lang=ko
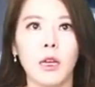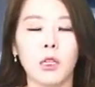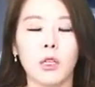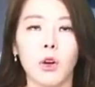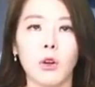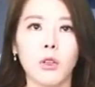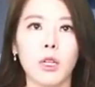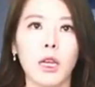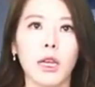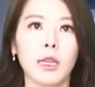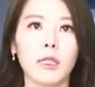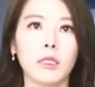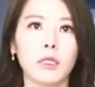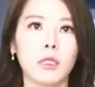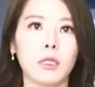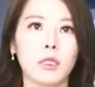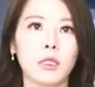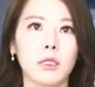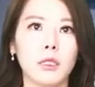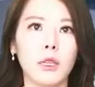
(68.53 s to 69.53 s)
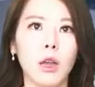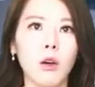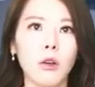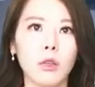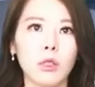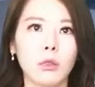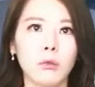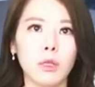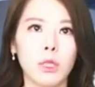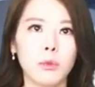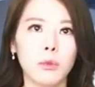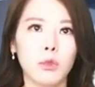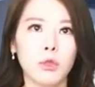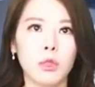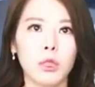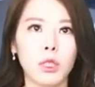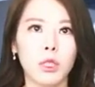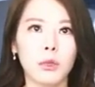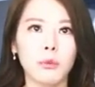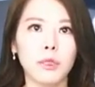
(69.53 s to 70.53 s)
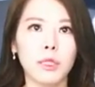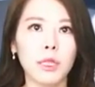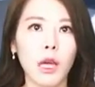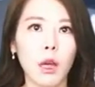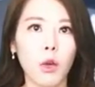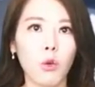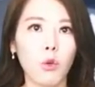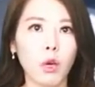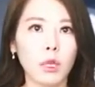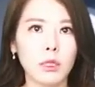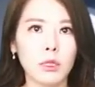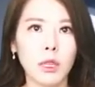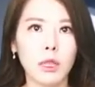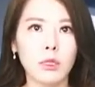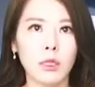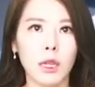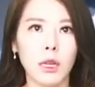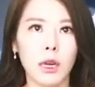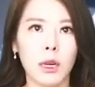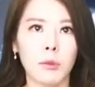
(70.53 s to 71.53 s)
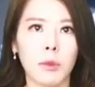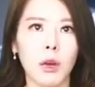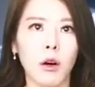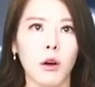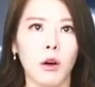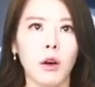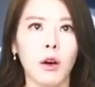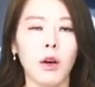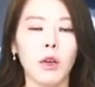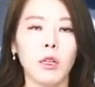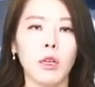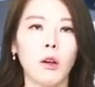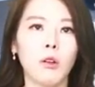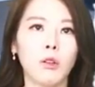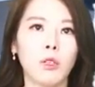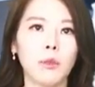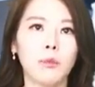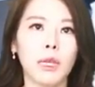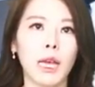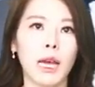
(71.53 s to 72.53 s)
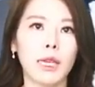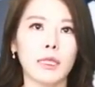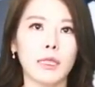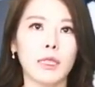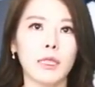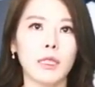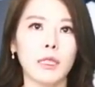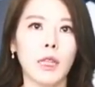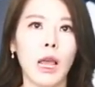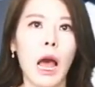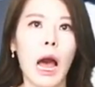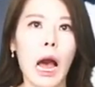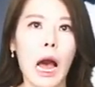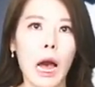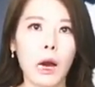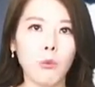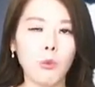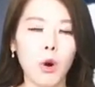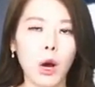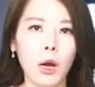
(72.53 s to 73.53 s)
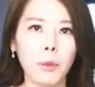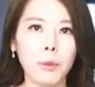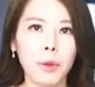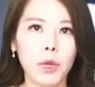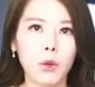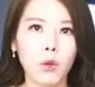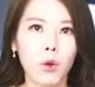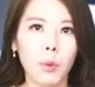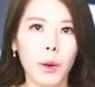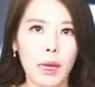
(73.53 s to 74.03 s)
그러나 A씨는 현금 일부를 이미 사용한 상태라며 현금이 아닌 암호화폐로